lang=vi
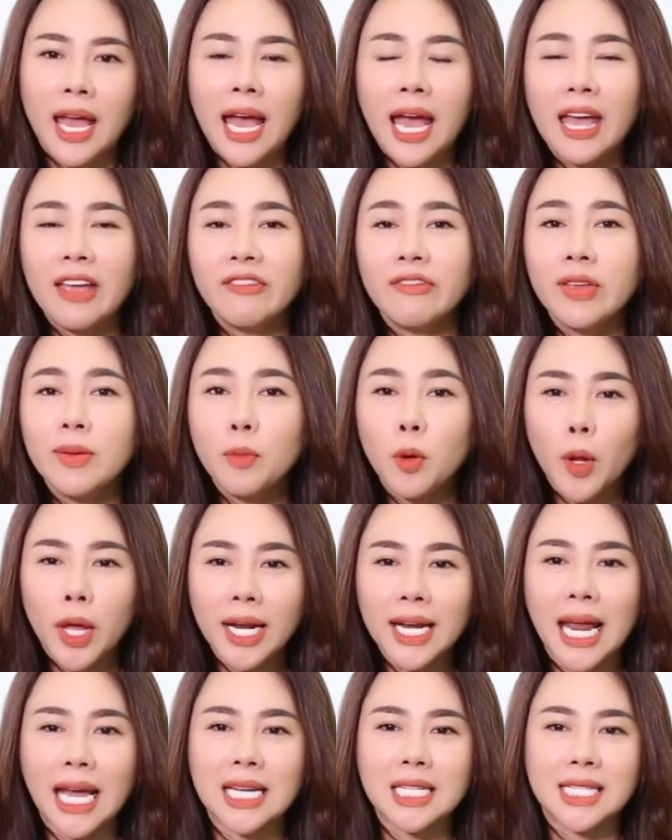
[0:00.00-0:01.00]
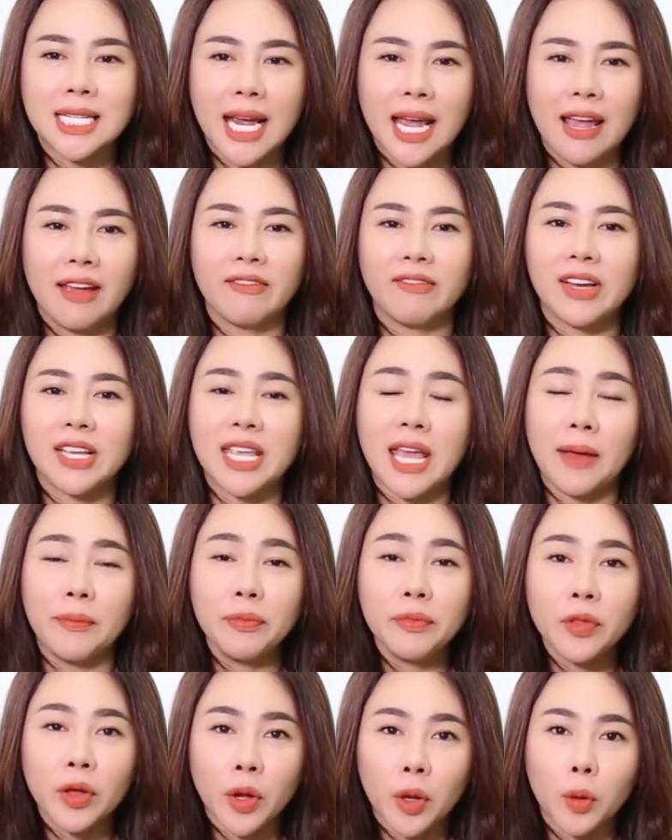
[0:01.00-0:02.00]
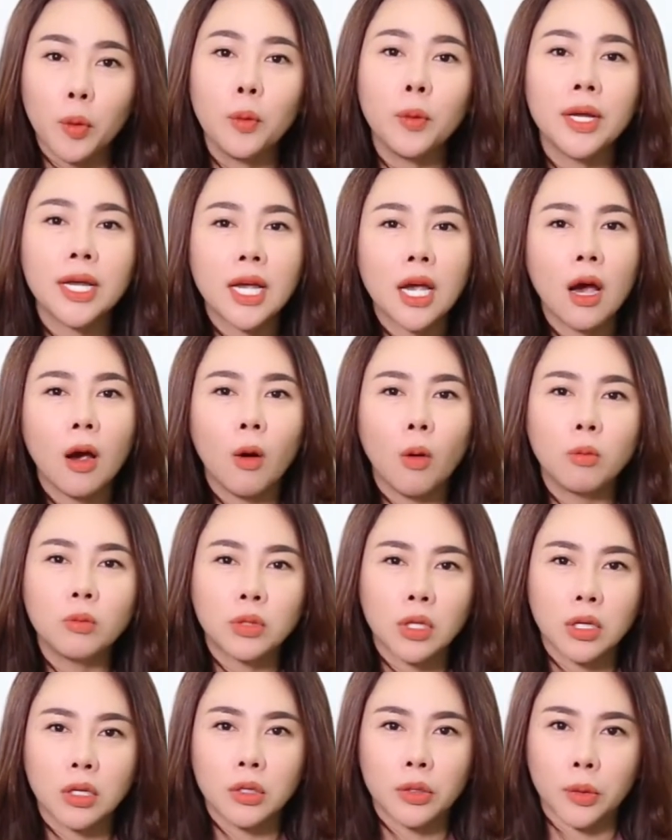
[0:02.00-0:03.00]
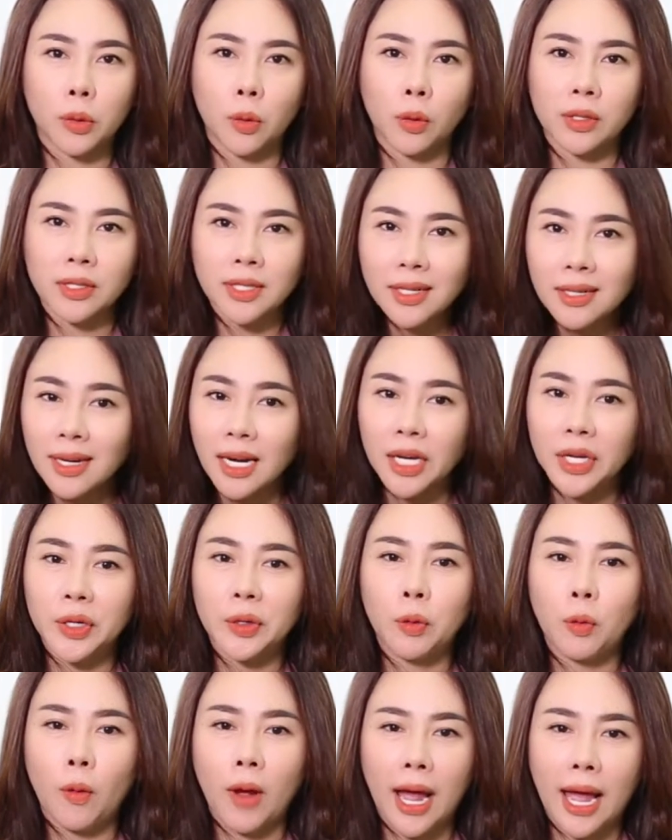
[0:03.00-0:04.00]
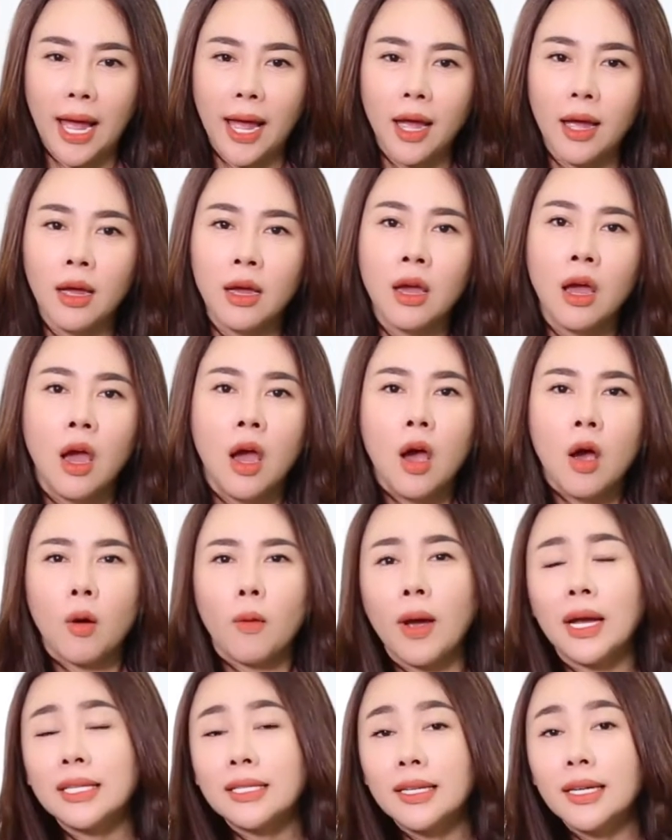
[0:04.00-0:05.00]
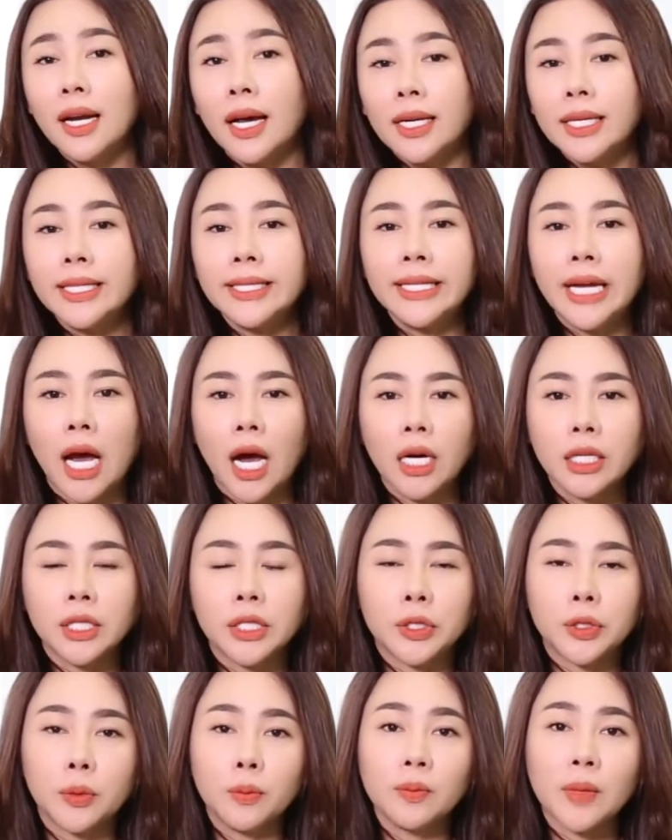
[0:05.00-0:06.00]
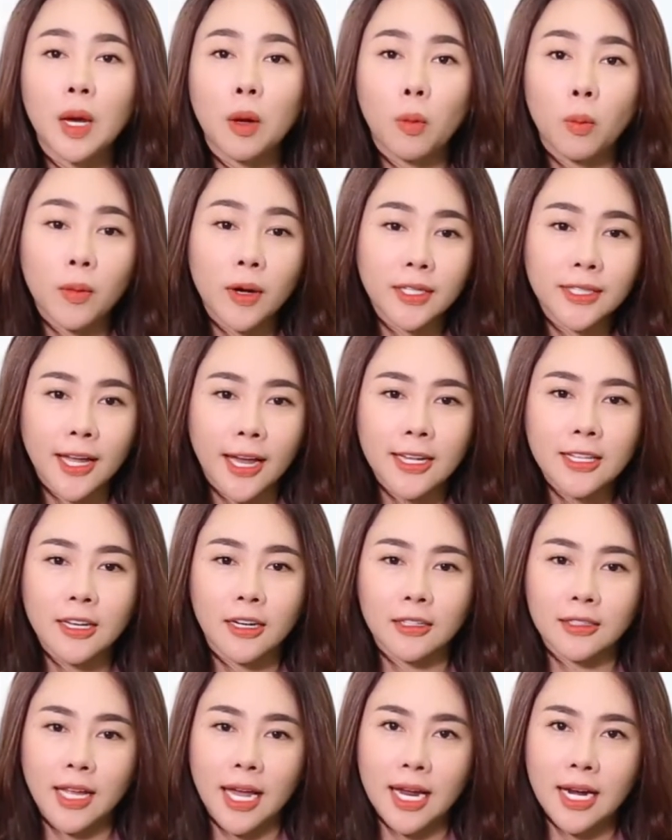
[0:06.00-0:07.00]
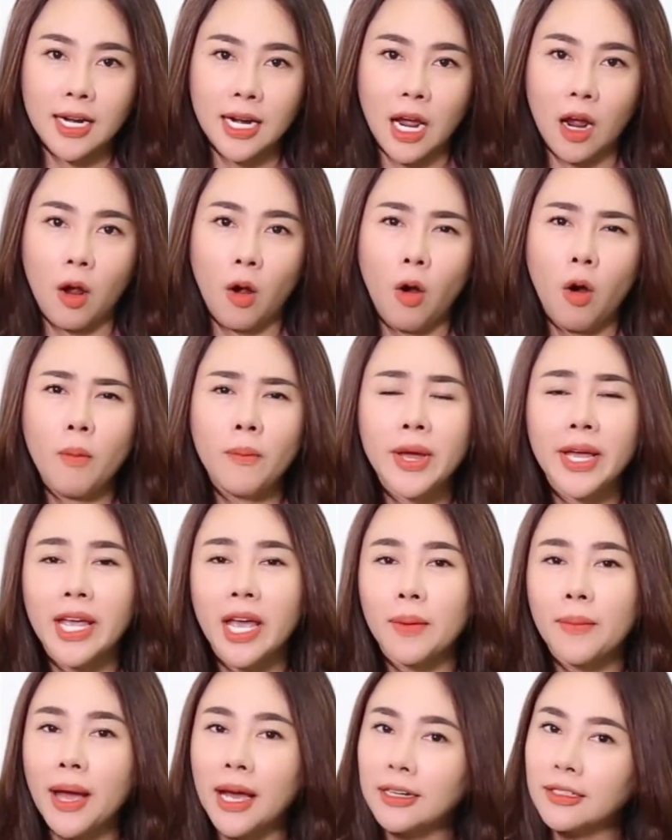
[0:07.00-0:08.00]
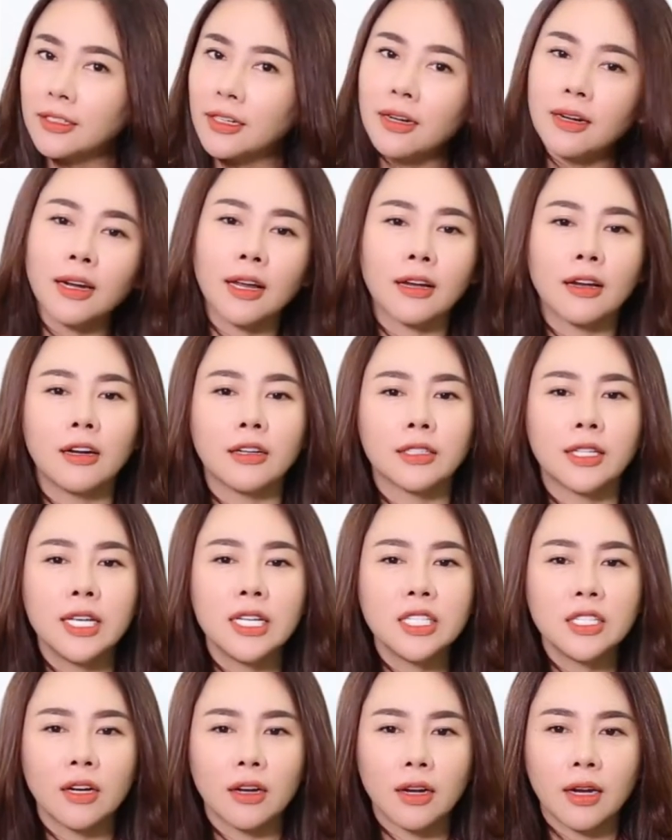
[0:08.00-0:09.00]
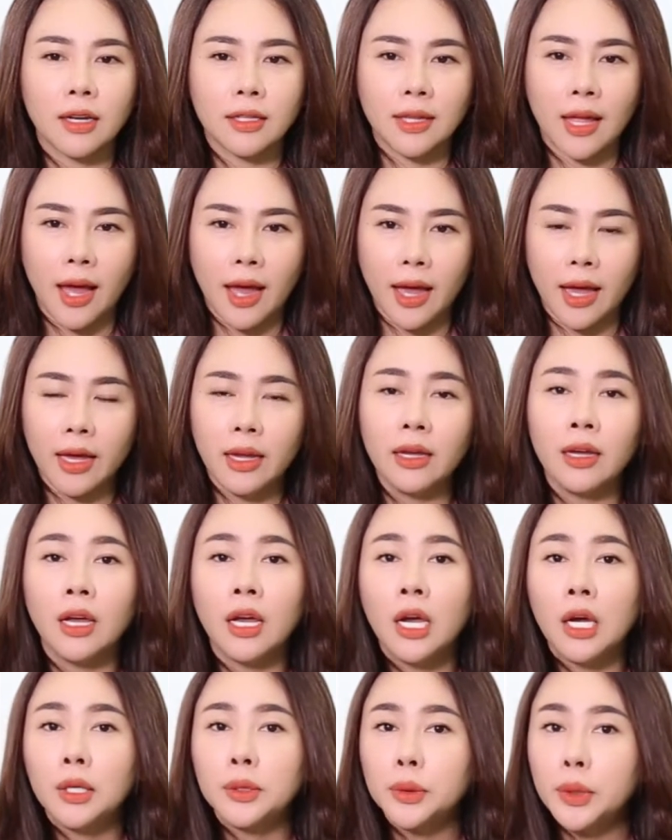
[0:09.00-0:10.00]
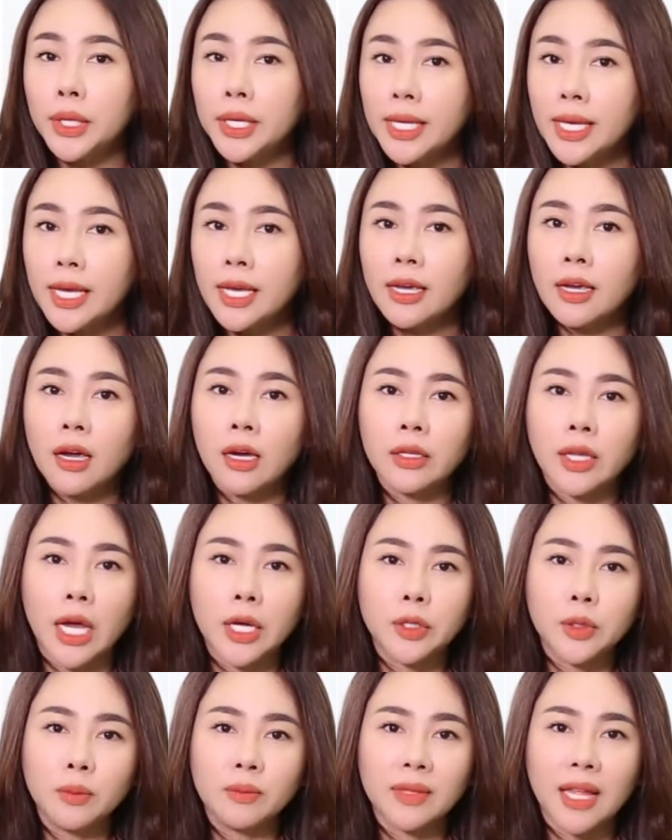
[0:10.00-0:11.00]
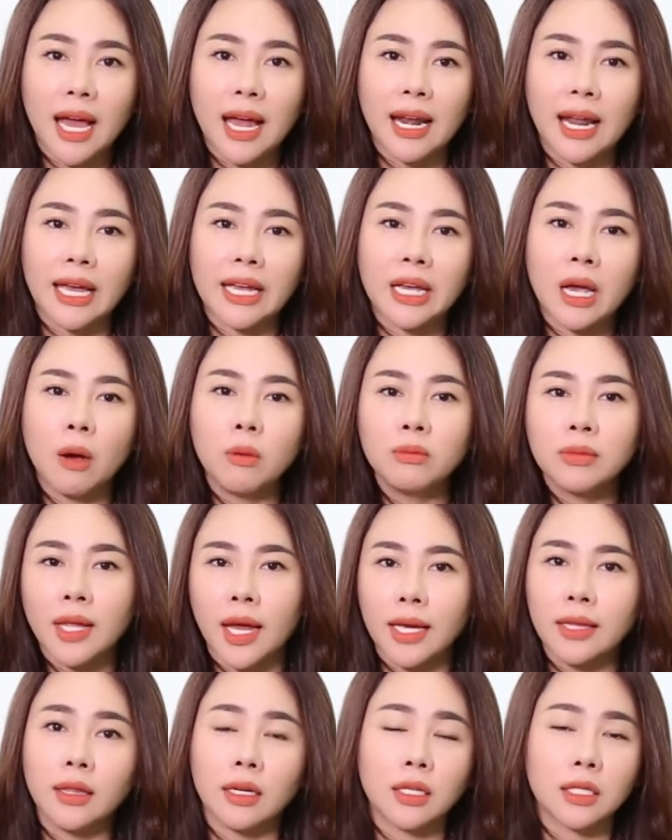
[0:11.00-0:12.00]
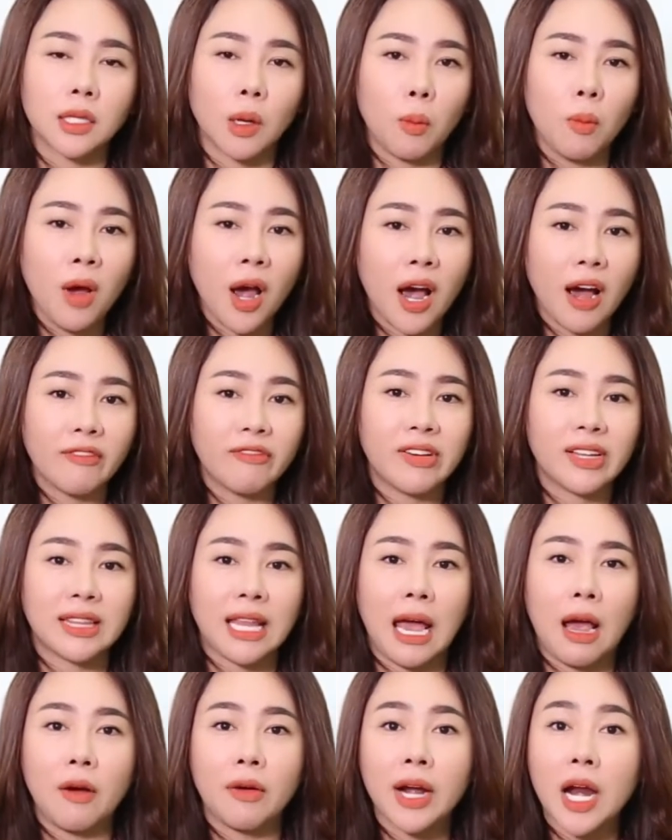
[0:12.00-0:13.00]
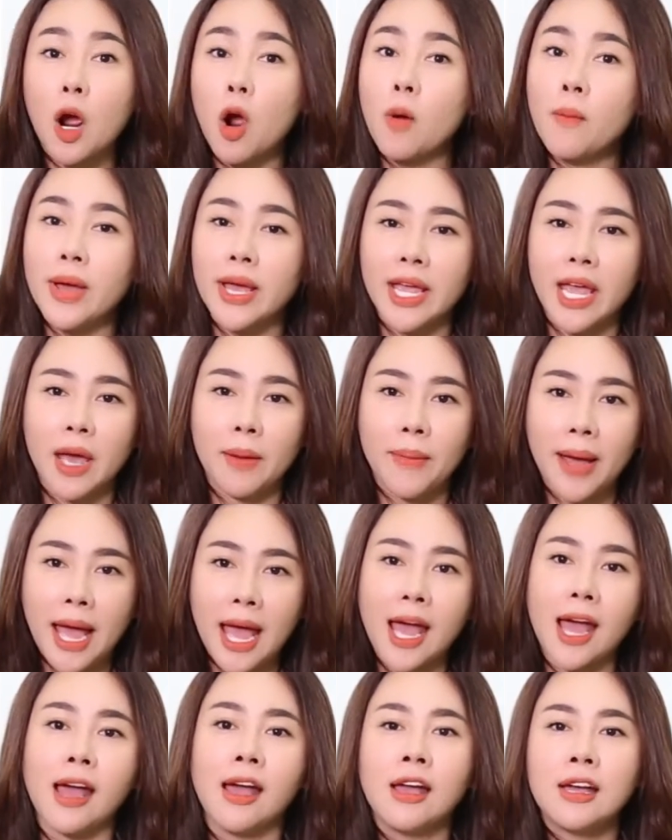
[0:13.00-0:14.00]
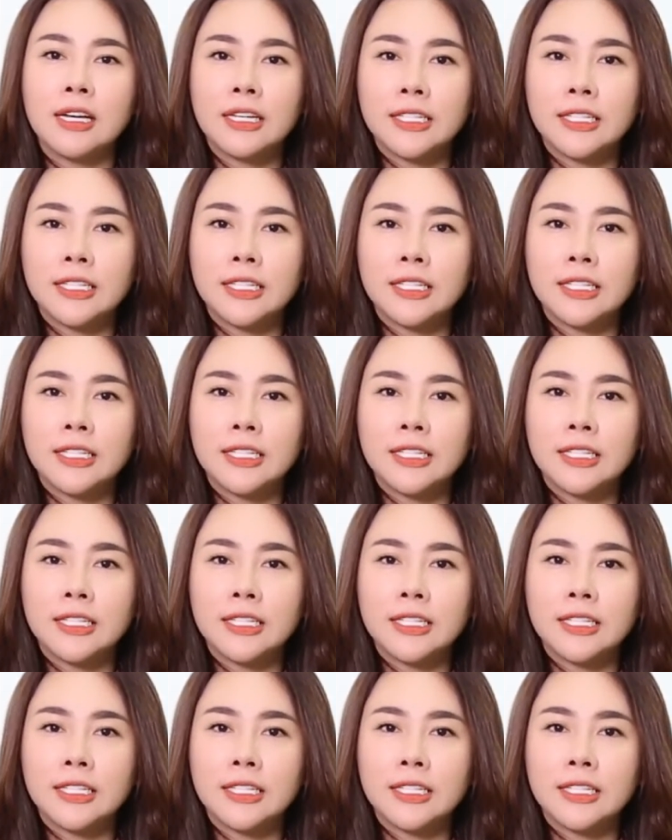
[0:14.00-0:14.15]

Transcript: hay viêm loét đại tràng và giảm thiểu nguy cơ ung thư ruột rất là hiệu quả. Qua những lợi ích đó thì chúng ta cũng có thể nhận thấy rằng omega 3 rất là cần thiết cho cơ thể. Tuy nhiên cơ thể chúng ta lại không thể tự tổng hợp và tạo ra omega 3